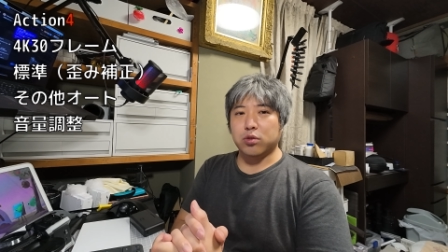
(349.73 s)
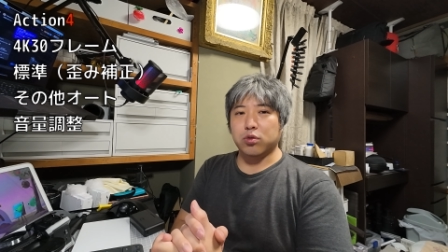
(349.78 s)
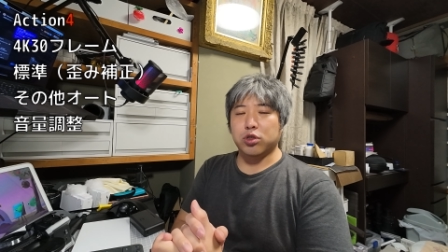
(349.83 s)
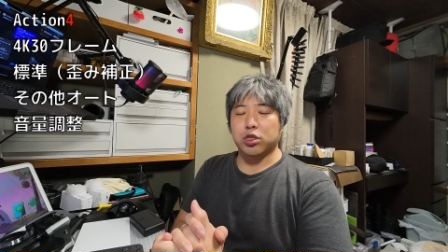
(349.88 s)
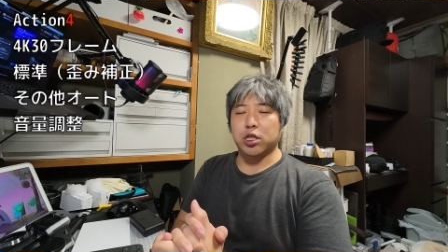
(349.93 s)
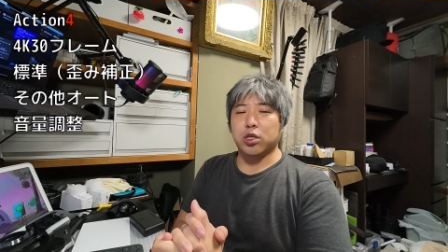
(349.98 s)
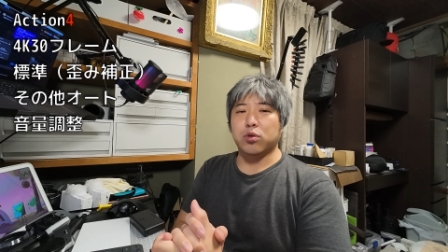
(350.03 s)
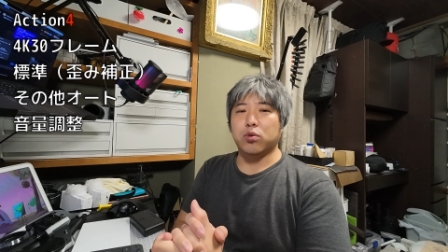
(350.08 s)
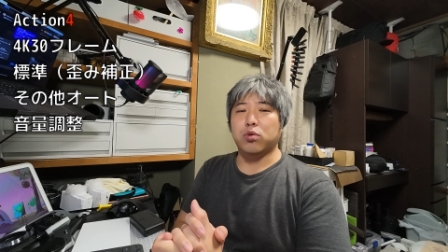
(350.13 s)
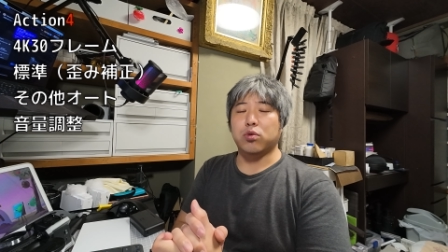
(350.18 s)
そ
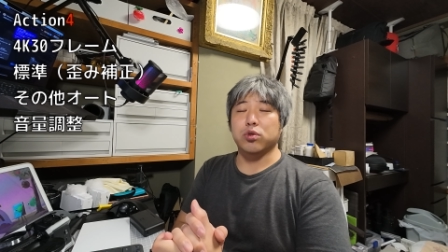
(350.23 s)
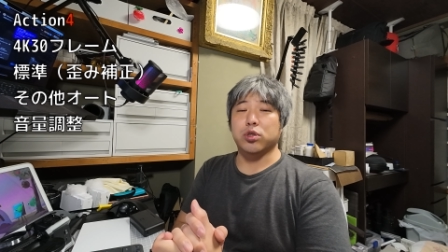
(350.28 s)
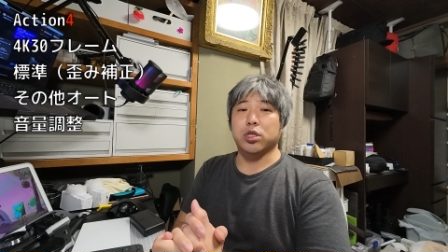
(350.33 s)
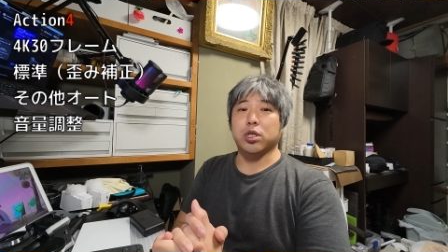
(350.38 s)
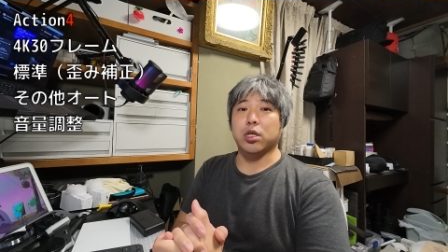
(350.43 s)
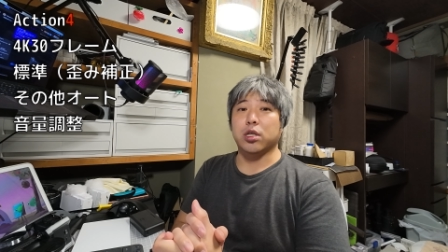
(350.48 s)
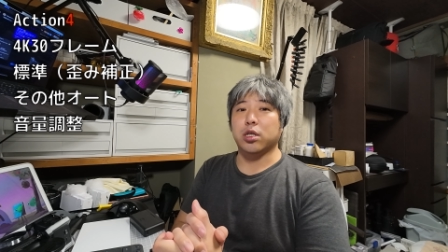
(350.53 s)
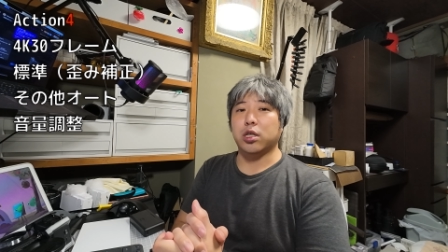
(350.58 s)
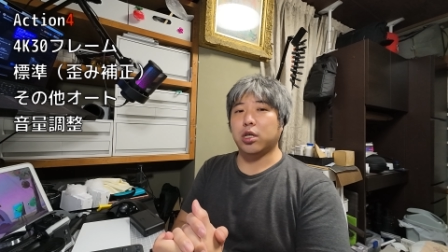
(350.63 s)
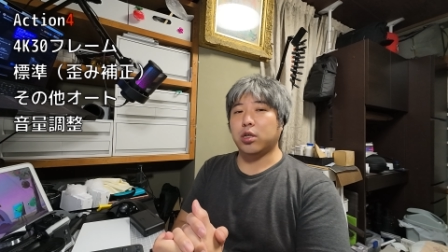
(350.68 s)
ちらの方を
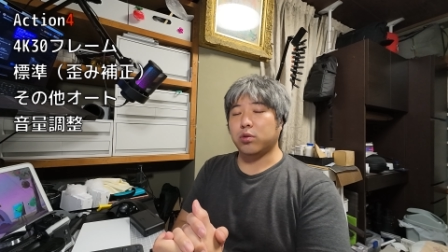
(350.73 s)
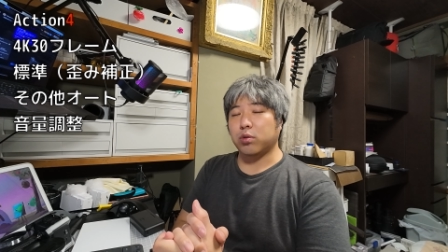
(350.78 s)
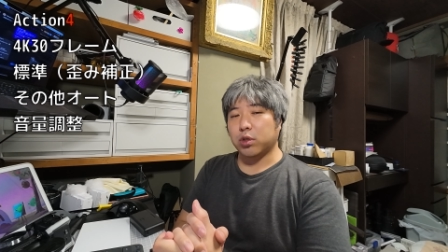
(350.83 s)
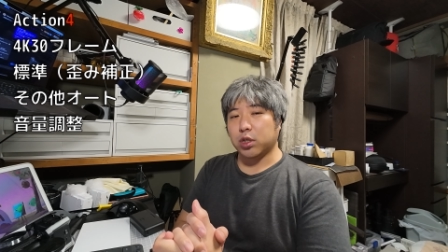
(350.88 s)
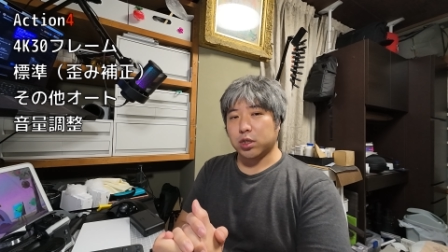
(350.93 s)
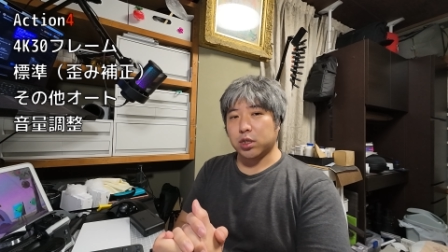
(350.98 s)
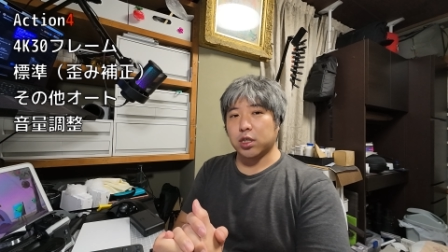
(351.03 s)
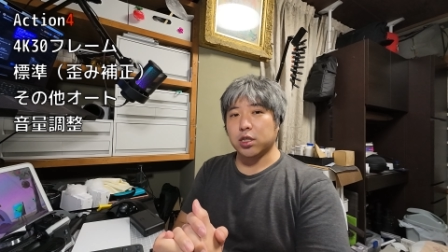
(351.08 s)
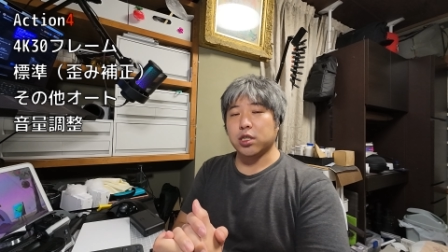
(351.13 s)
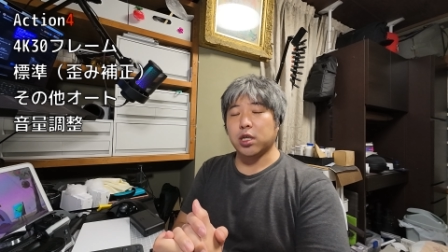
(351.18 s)
使っていくと
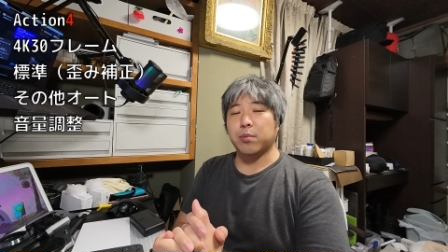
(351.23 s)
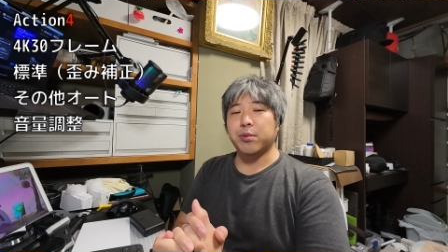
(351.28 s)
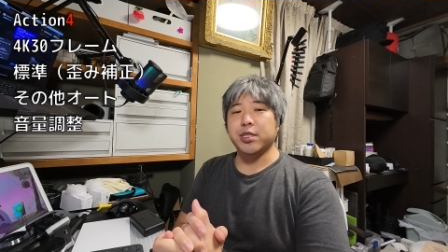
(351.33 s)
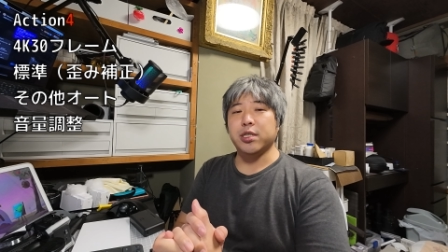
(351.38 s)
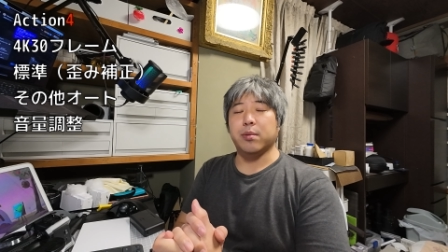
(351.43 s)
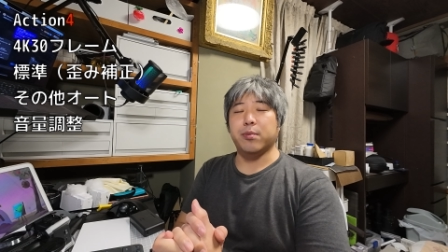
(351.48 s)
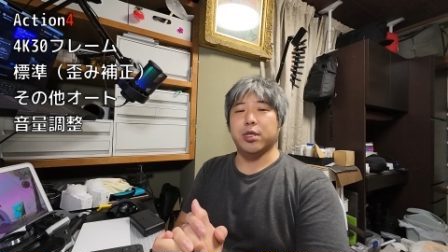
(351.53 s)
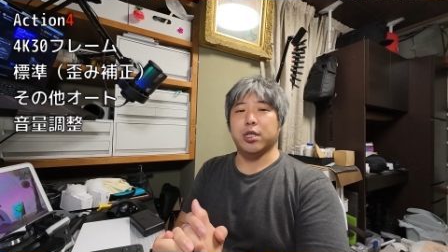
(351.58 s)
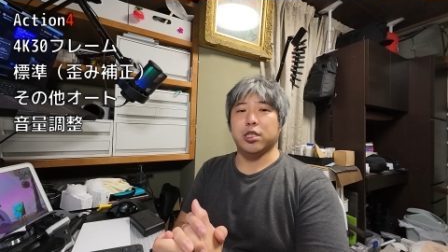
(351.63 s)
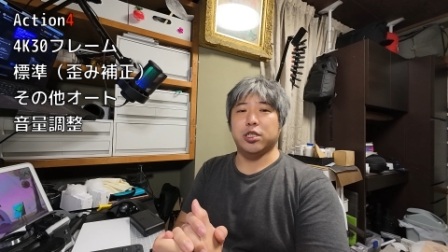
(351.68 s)
ですね、
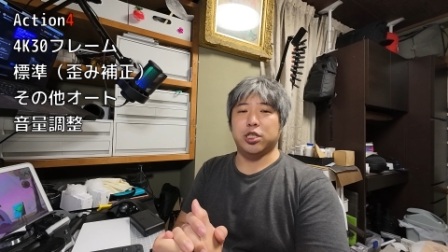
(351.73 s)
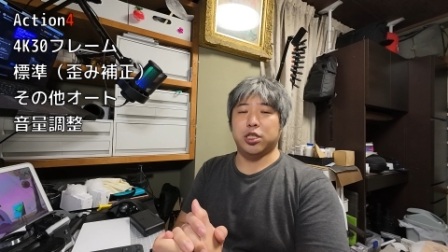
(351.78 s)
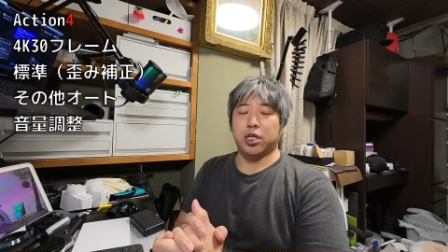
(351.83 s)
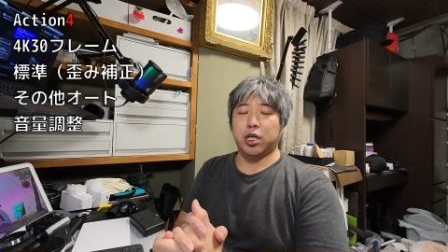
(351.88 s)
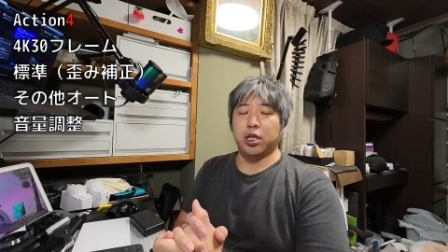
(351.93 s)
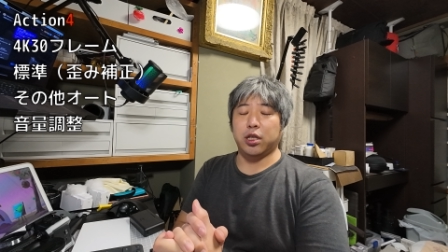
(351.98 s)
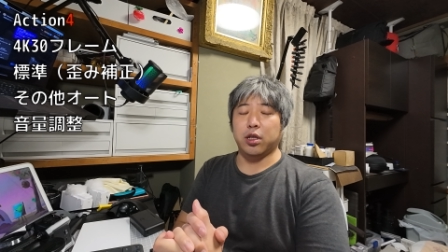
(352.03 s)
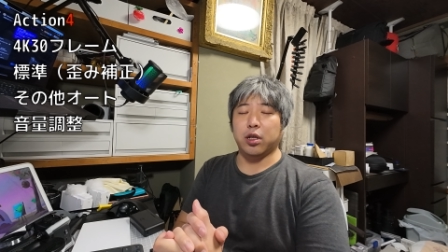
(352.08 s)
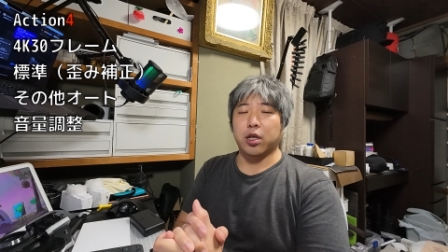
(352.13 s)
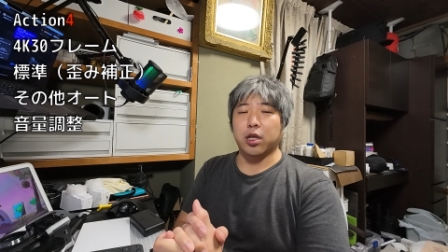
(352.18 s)
様々な違
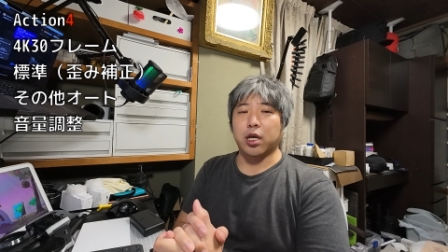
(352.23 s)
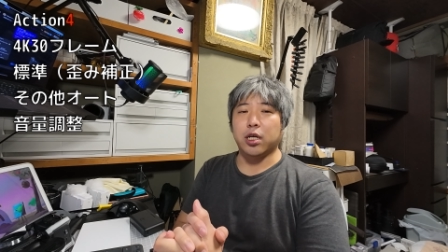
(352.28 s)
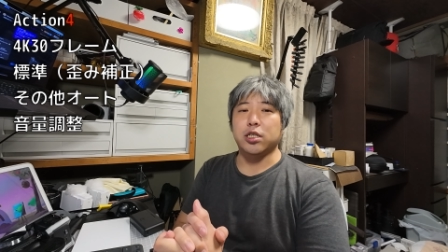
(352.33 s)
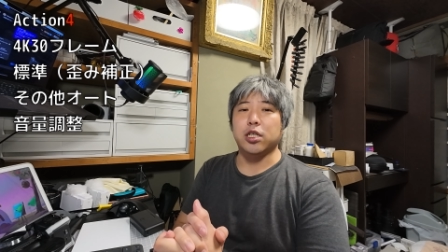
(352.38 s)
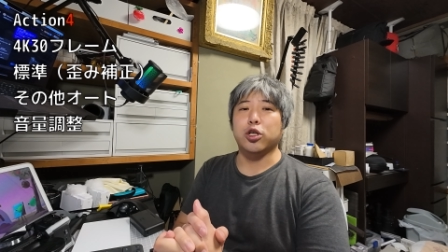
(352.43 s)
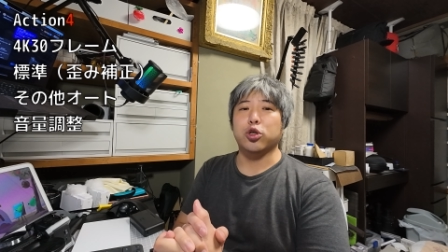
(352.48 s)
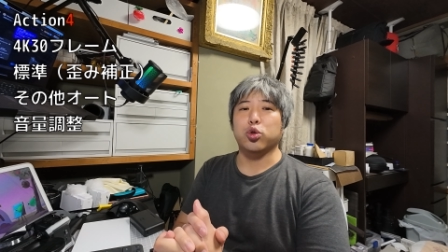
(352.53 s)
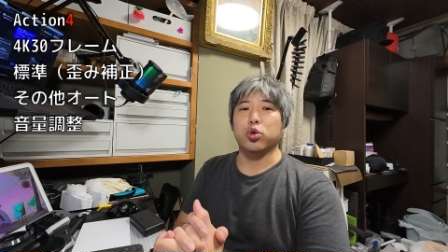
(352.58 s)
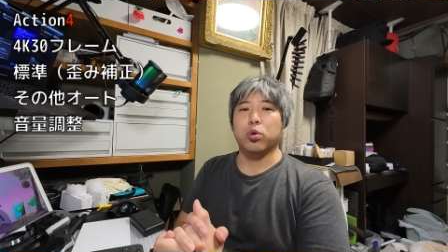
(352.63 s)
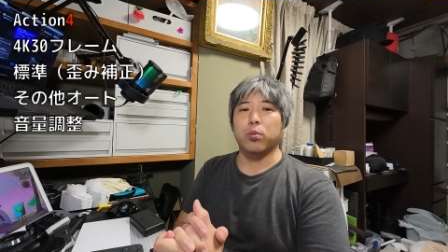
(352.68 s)
いっていうのは出
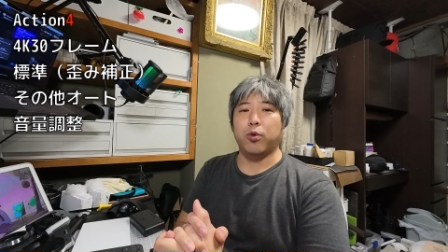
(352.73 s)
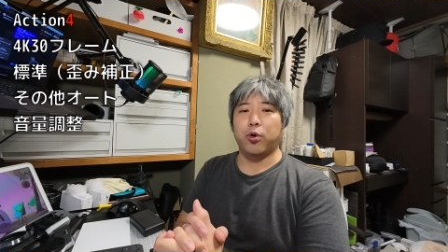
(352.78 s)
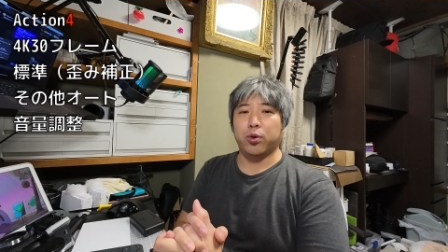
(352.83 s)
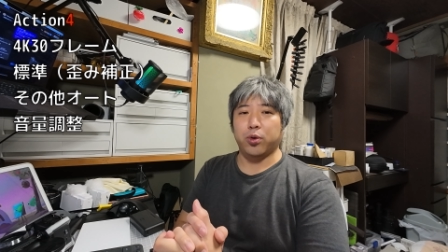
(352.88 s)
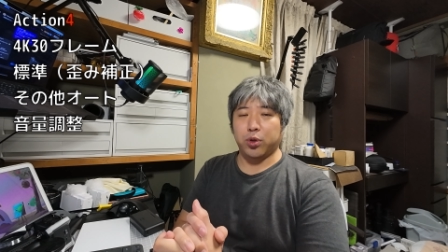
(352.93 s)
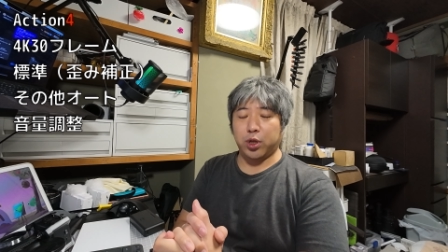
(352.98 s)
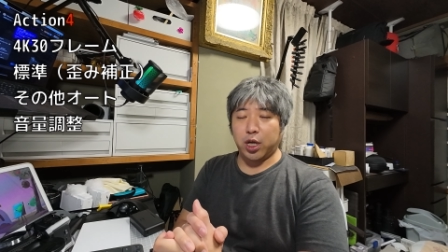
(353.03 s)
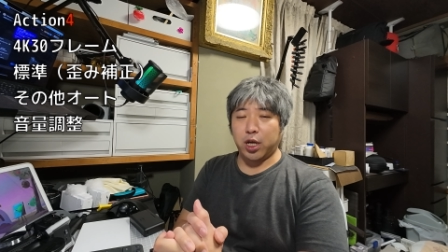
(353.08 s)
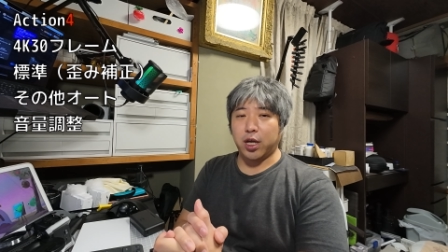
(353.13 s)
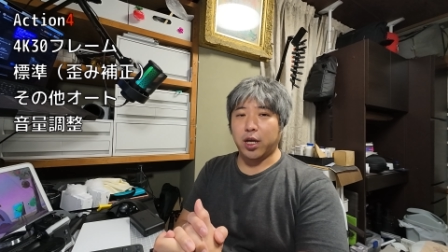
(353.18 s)
せると思う
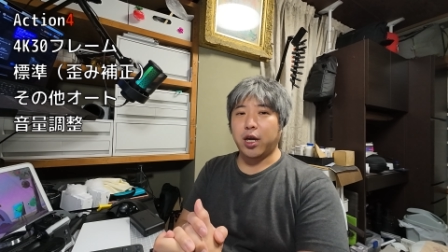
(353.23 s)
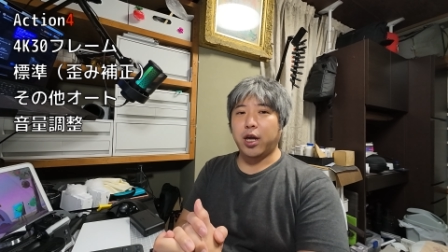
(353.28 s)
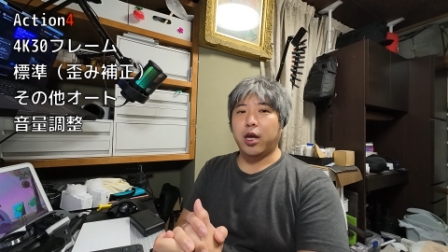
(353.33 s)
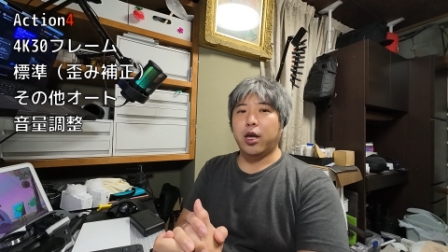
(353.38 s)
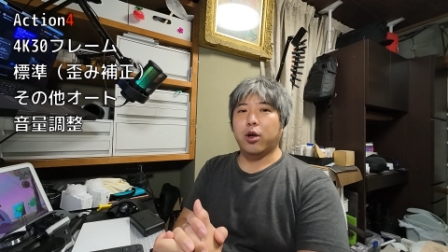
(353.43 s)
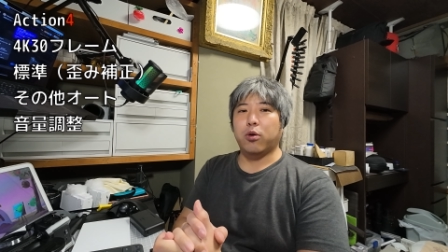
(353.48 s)
ので、